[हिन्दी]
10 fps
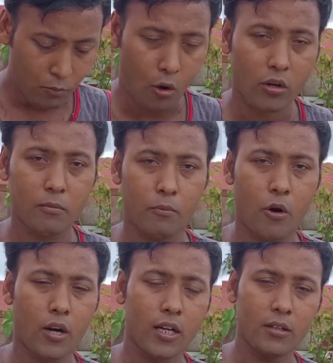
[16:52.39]

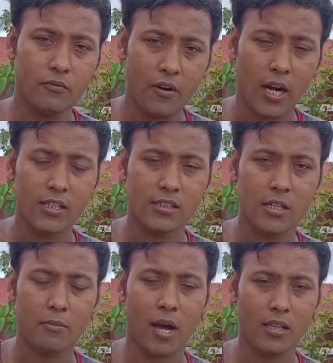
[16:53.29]
फ़ौरन बारिश
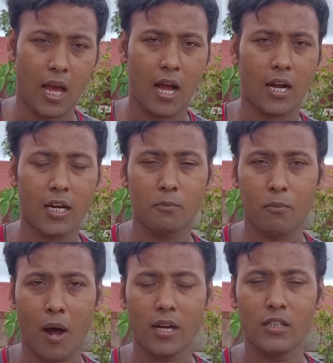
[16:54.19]
के बाद आकर
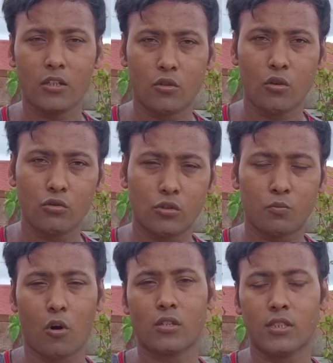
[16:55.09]
पानी को उस
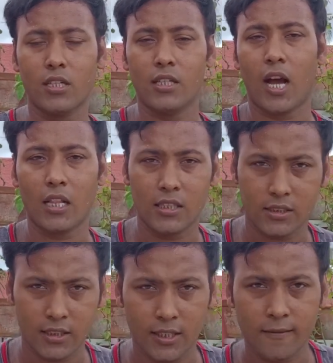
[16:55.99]
पॉट से निकाल
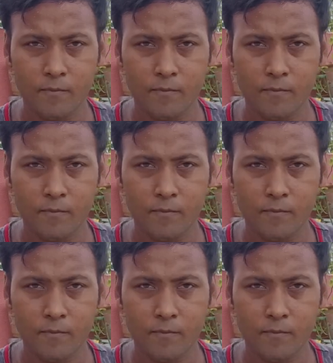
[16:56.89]
दीजिए